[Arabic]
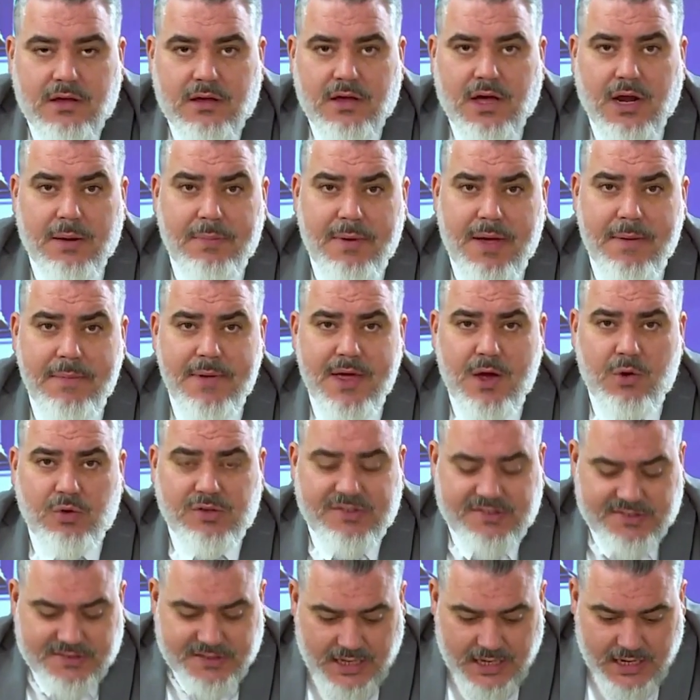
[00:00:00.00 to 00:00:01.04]

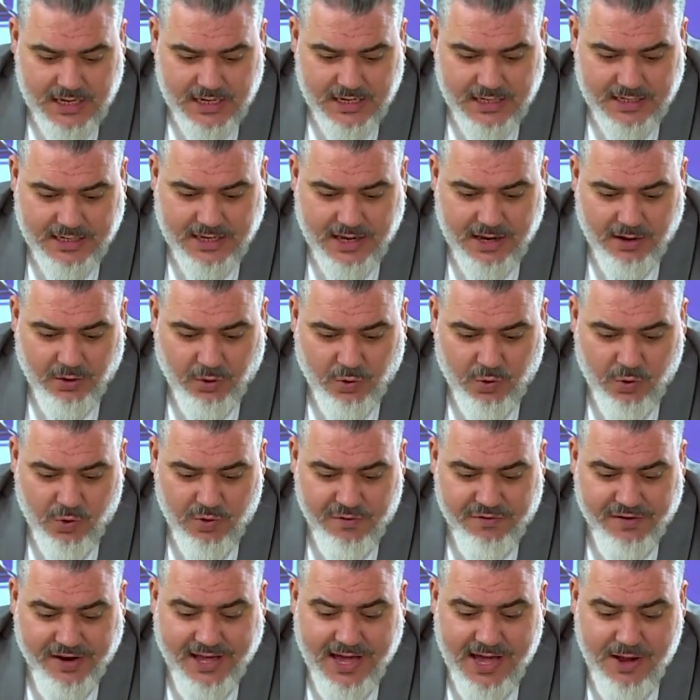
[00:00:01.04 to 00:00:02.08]
490 كيقول
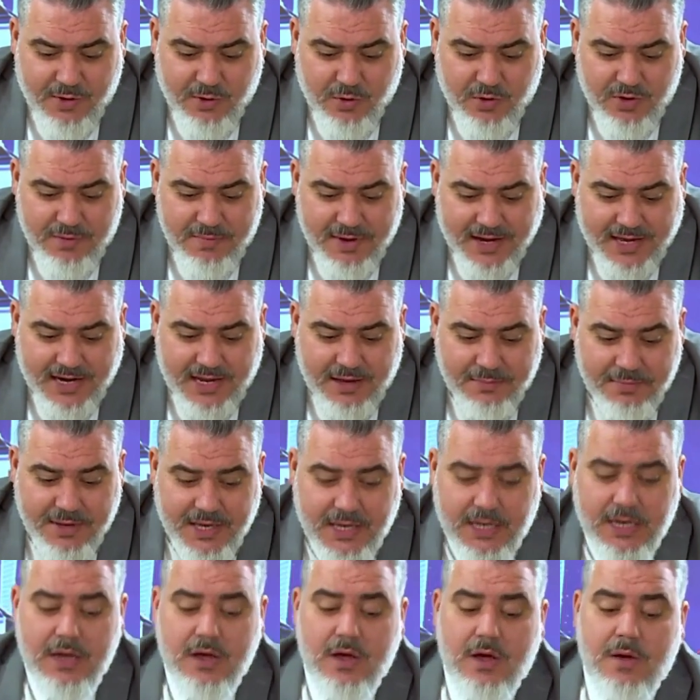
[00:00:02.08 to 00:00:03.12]
في القانون
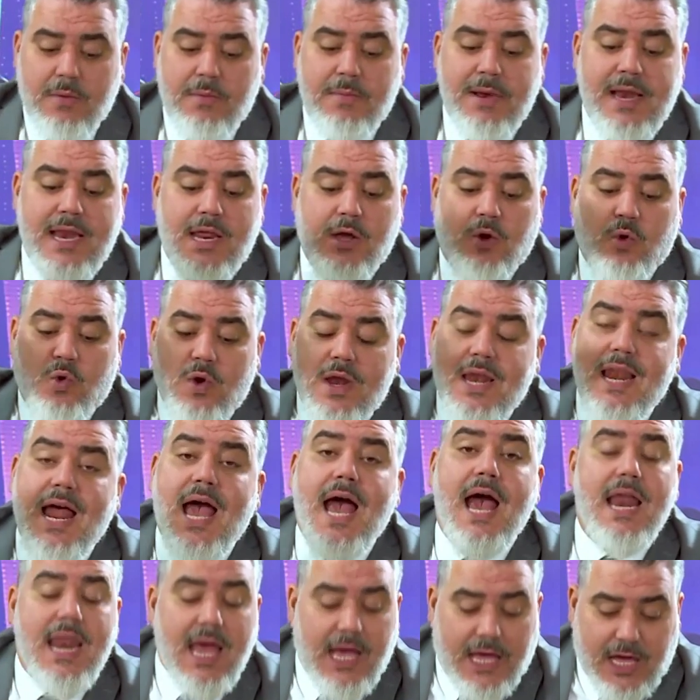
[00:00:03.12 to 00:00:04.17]
المغربي بلي كل
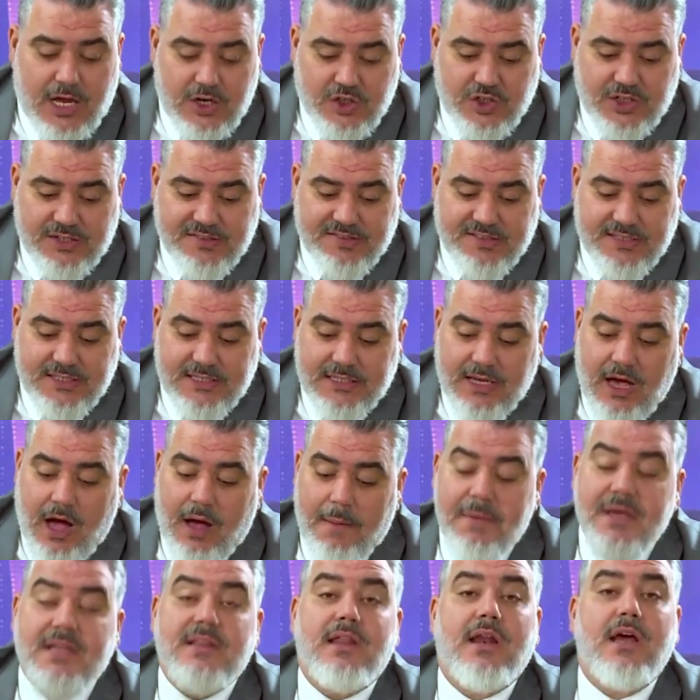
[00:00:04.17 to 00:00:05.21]
علاقه جنسيه
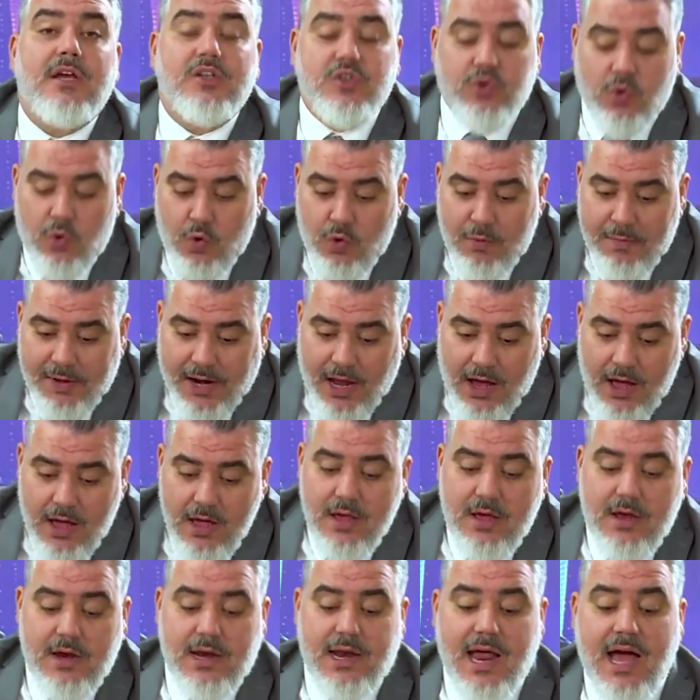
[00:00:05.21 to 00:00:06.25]
بين رجل وامراه
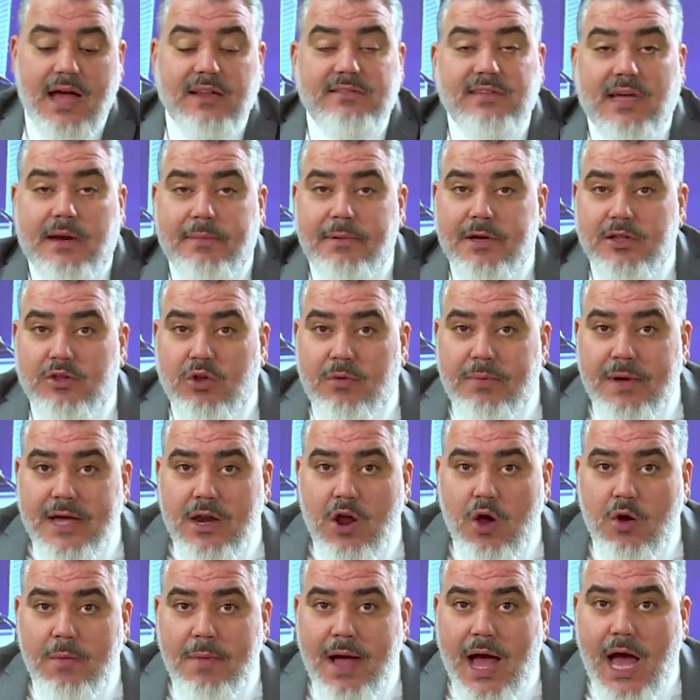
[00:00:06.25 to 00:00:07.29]
لا تربط
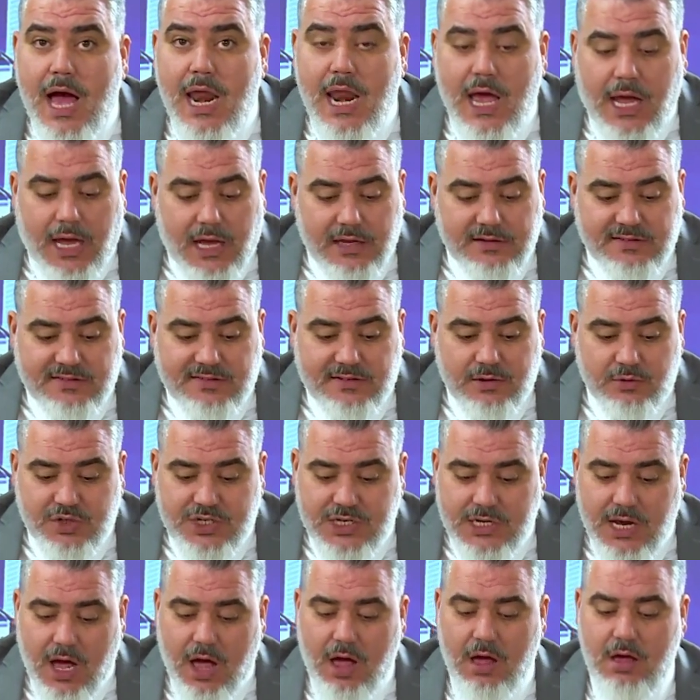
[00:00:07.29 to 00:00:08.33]
بينهما علاقه
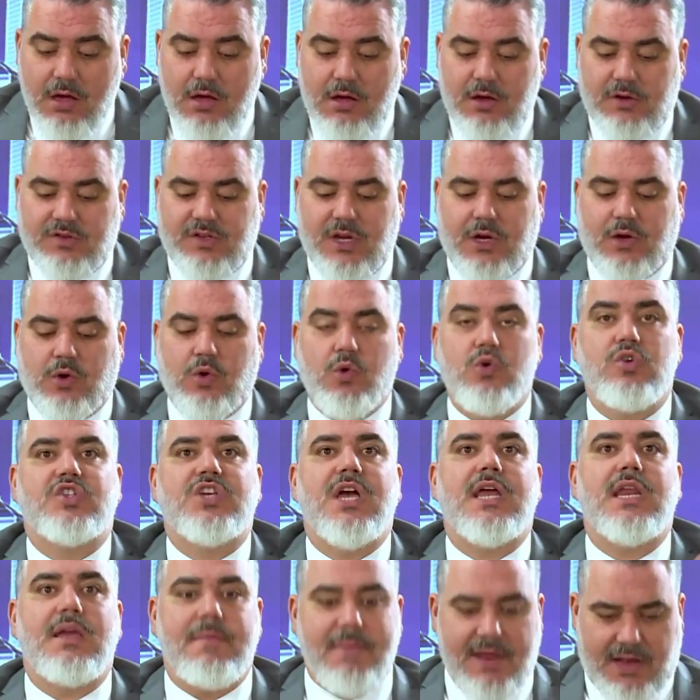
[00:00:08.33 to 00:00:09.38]
الزوجيه تكون
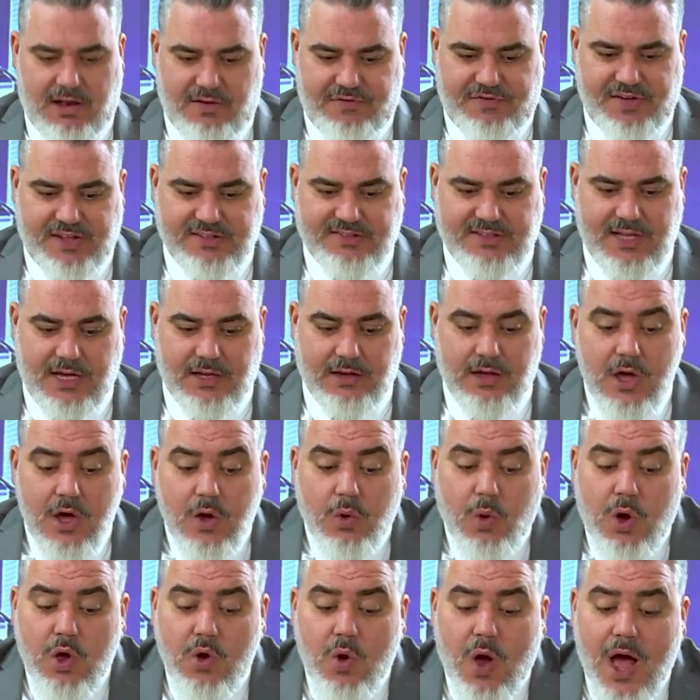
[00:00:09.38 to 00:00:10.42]
جريمة الفساد
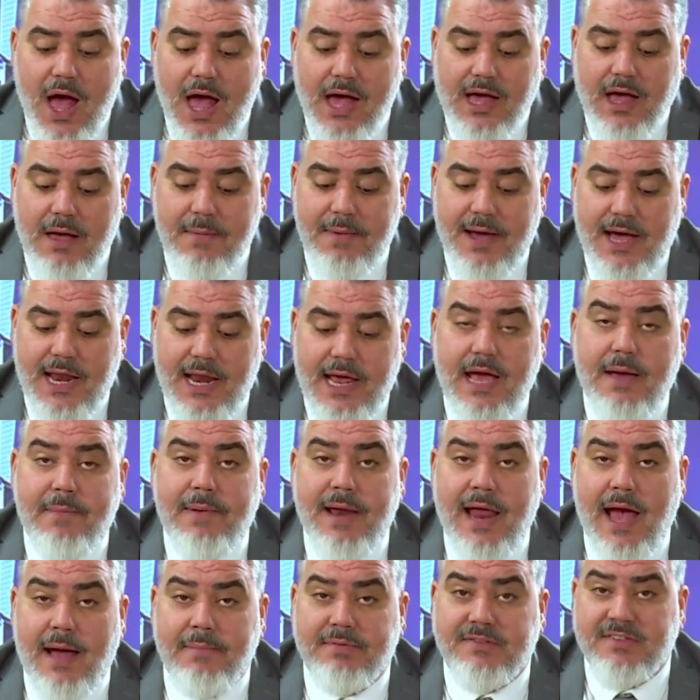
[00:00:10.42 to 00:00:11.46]
ويعاقب عليها
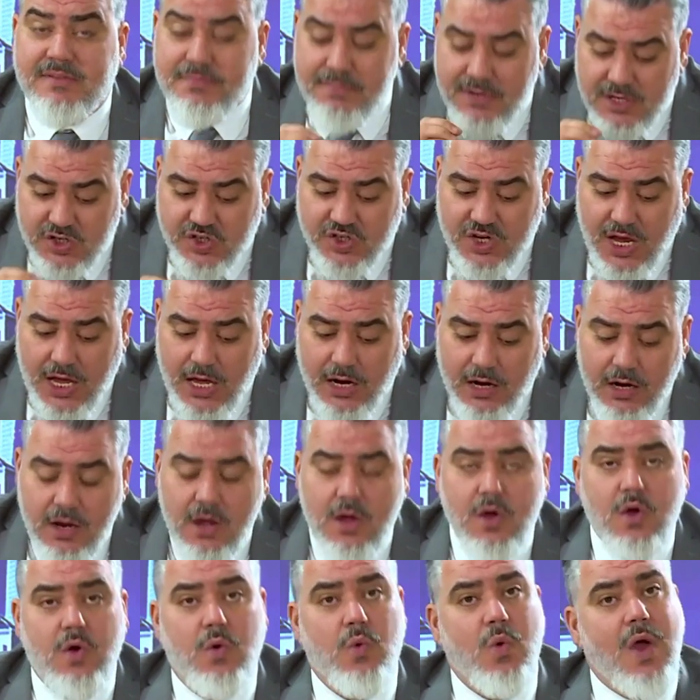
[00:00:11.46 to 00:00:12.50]
بالحبس من شهر
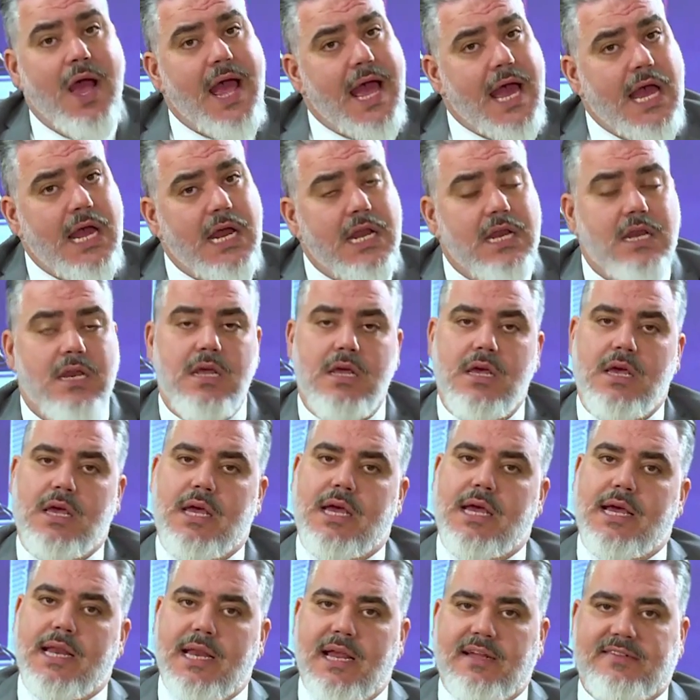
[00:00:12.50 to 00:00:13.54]
واحد
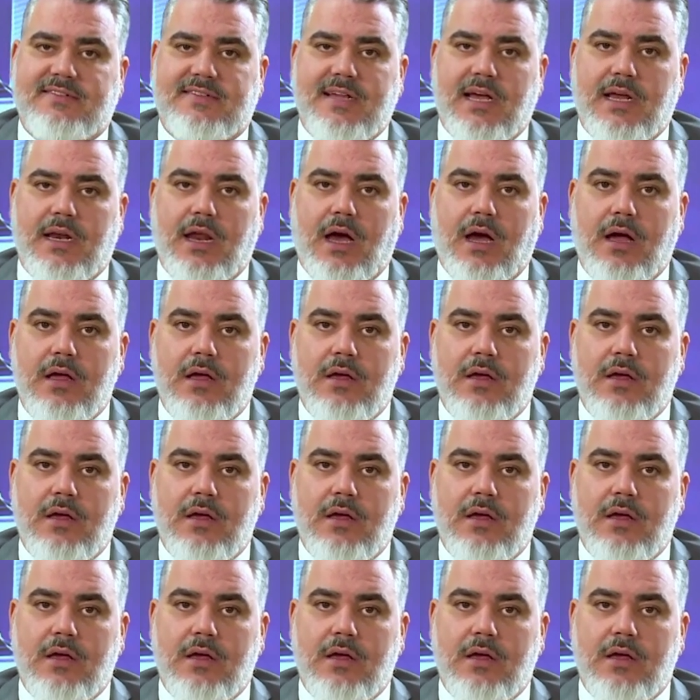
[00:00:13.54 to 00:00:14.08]
إلى سنة